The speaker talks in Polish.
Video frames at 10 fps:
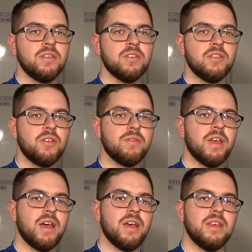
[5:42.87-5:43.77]

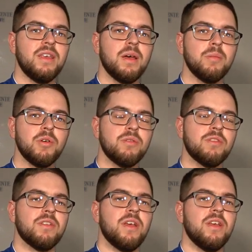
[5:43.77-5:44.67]
zdrowia jamy
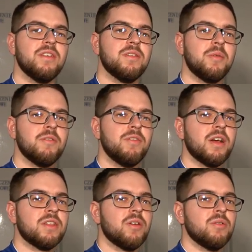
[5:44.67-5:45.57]
ustnej, z
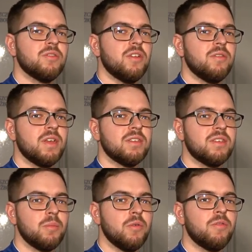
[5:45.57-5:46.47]
profilaktyką zdrowia
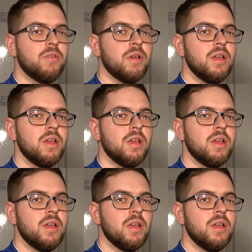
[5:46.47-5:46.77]
zębów.